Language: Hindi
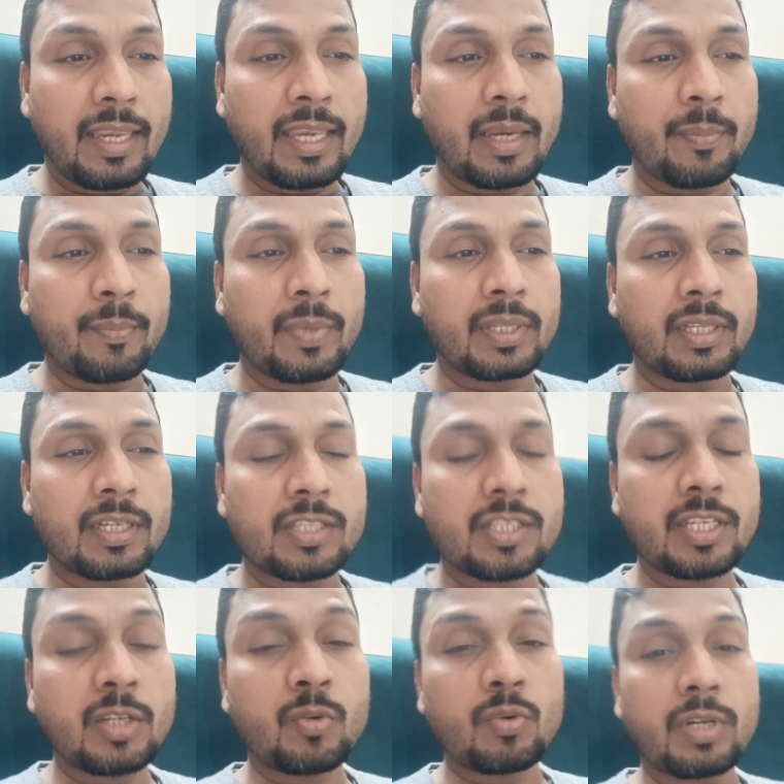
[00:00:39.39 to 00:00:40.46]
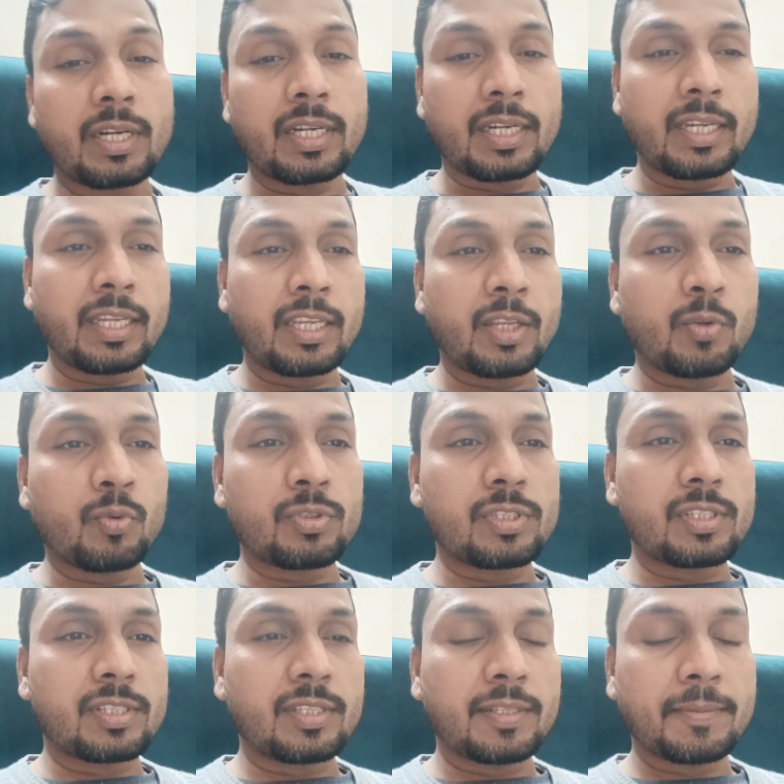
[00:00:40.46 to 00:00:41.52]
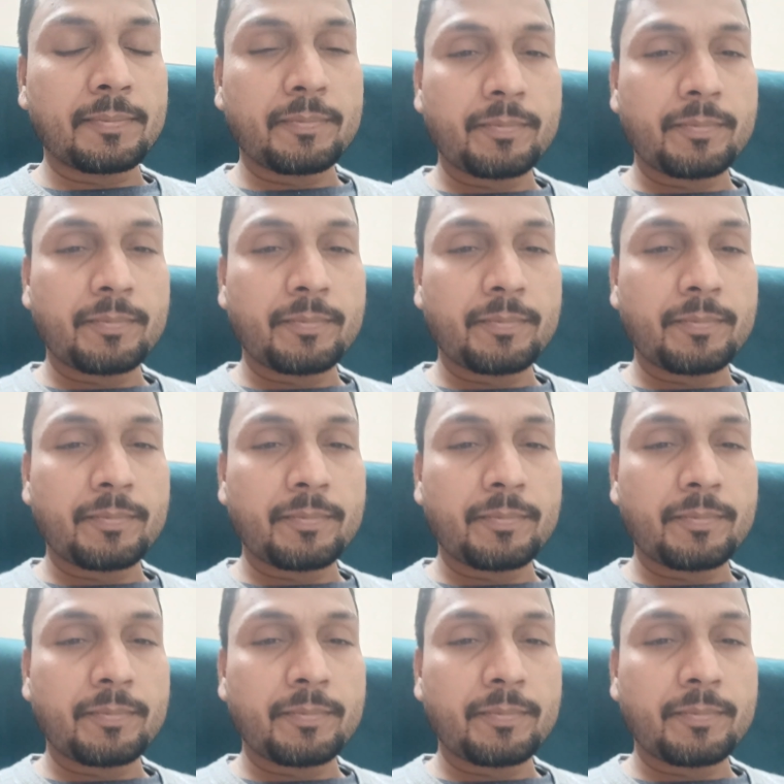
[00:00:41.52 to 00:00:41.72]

एक मदरसे को हटाने की कोशिश की